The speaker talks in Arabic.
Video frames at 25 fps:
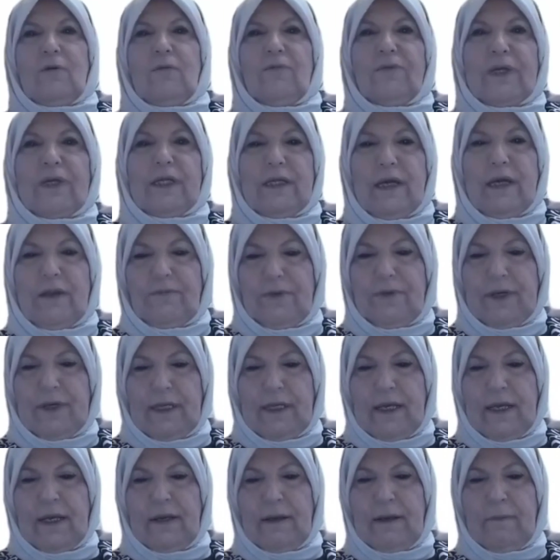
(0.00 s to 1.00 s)
فردا
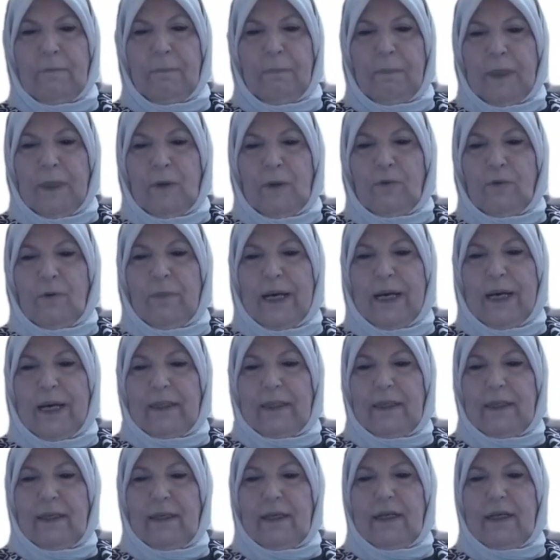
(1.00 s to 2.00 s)
فردا وبعد
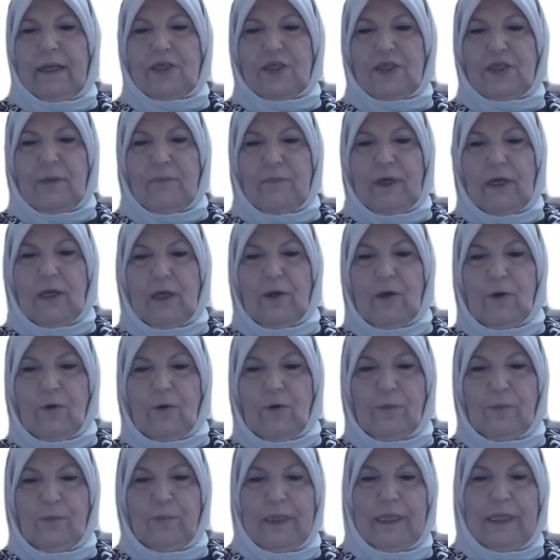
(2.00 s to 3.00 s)
نجتمع
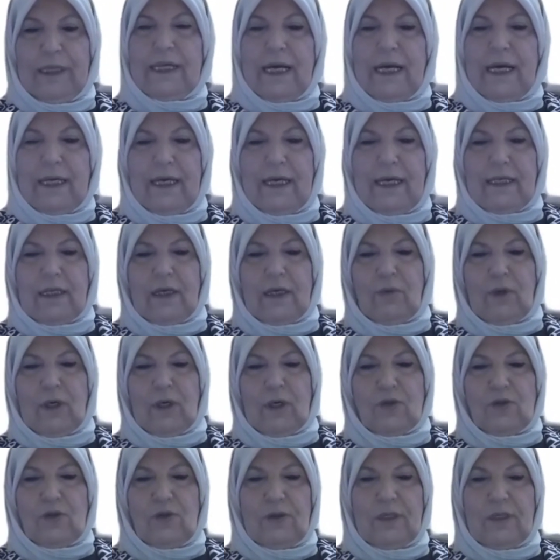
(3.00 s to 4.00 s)
اليوم لتأكيد
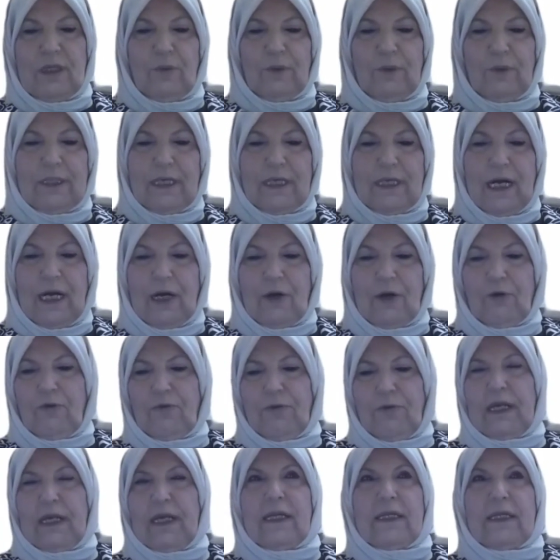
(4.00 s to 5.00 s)
تواصلنا والتعرف
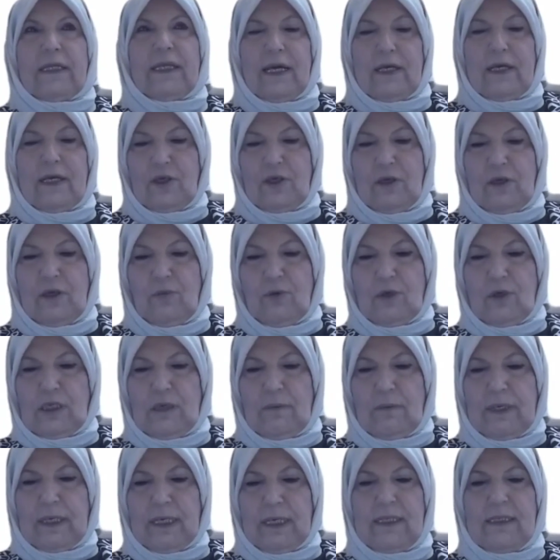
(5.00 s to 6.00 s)
على نتائج
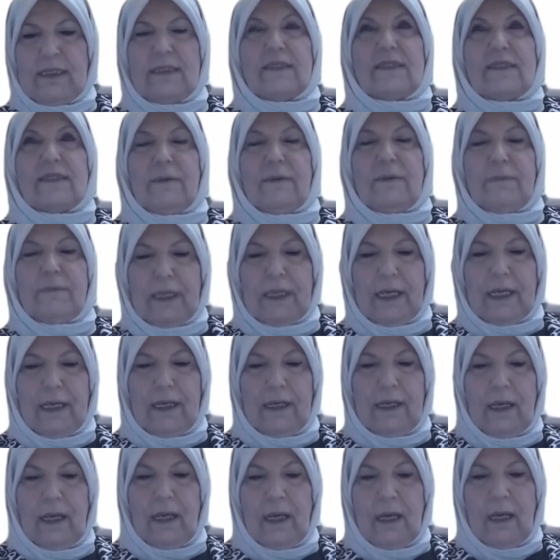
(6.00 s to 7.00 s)
المؤتمرين
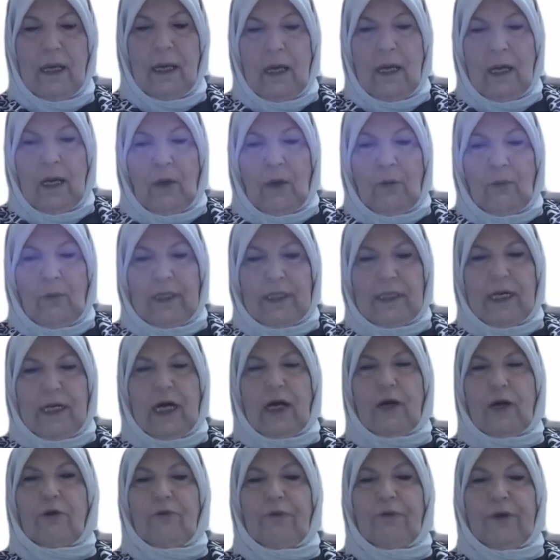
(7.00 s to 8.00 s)
السابقين
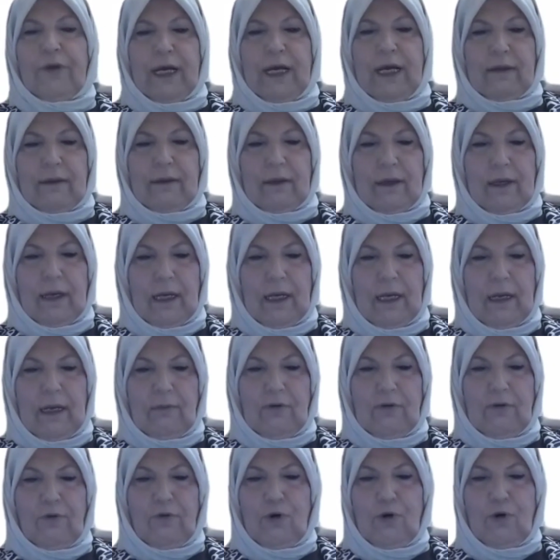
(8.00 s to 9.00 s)
والتعرف أكثر على
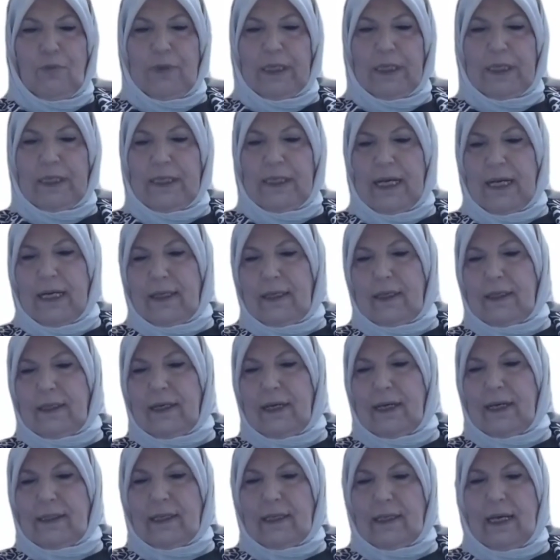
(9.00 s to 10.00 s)
مفهوم
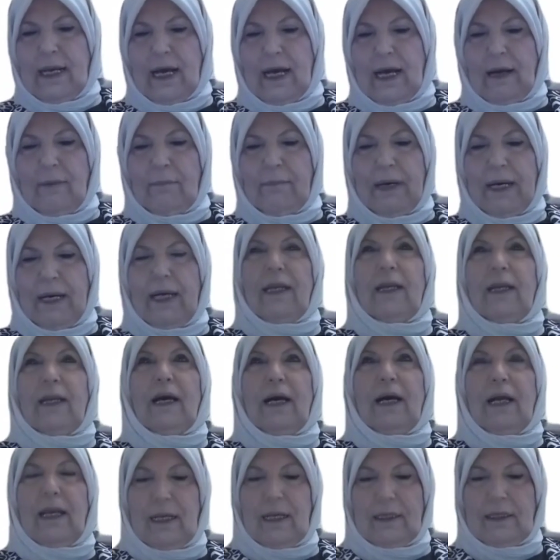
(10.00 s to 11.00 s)
ريادة الأعمال
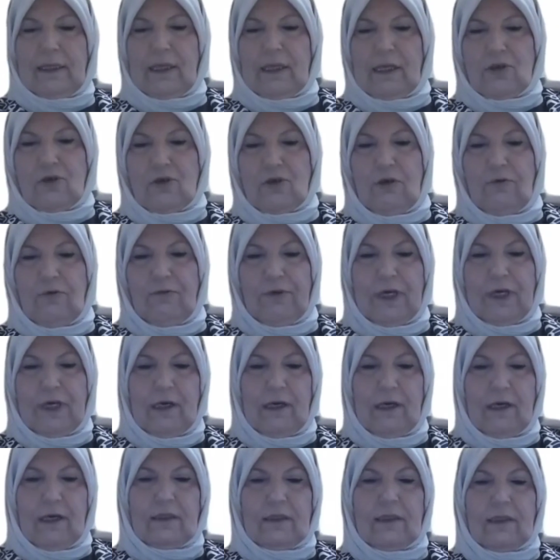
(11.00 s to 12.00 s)
التي تشغل فكر
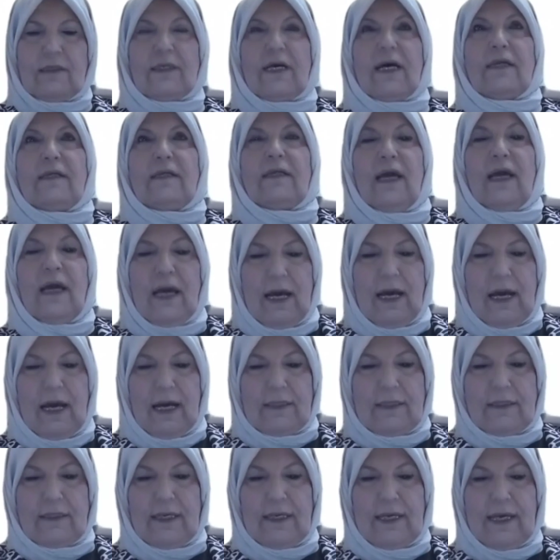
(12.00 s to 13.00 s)
الاقتصاد
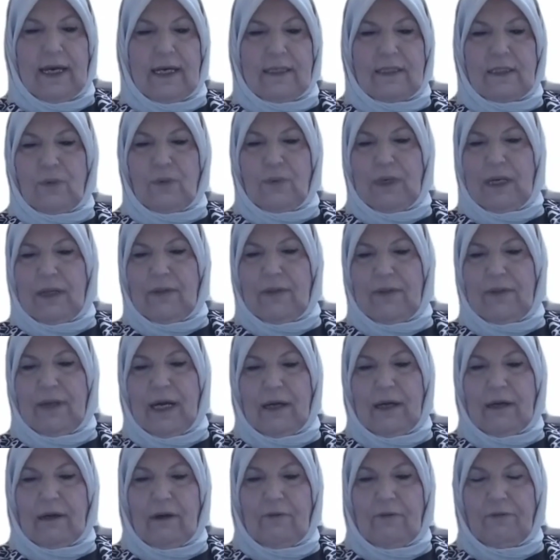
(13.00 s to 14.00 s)
السياسي والذي
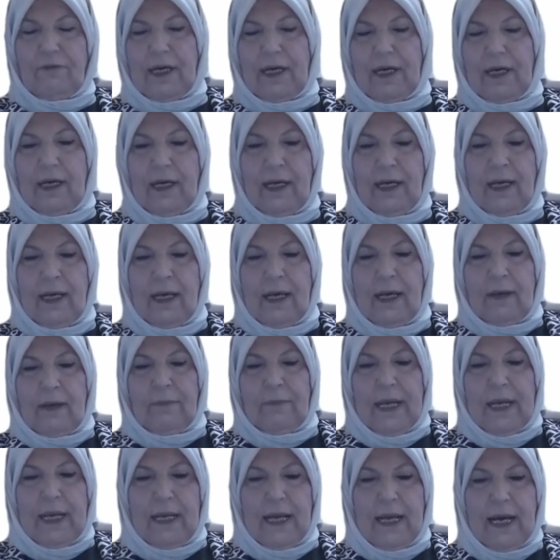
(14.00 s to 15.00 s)
عرفها
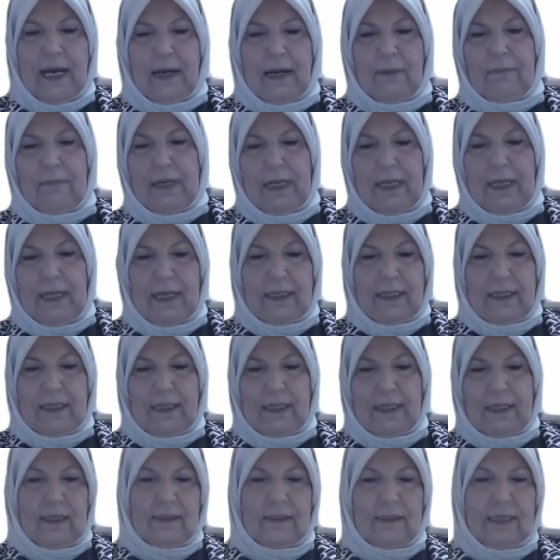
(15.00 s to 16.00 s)
بأنها عملية
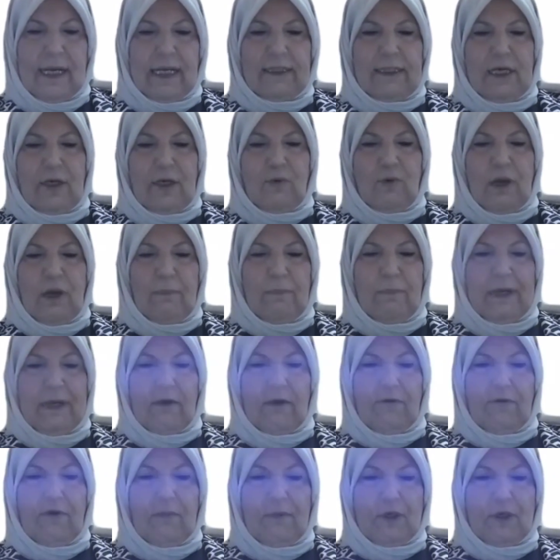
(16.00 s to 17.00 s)
تحديد والبدء
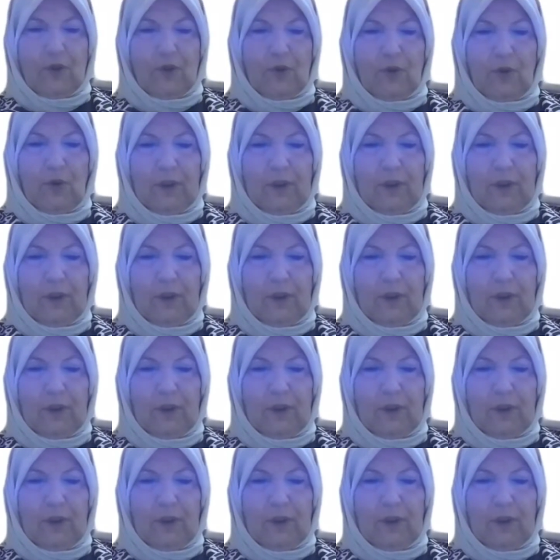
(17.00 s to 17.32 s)
في مشروع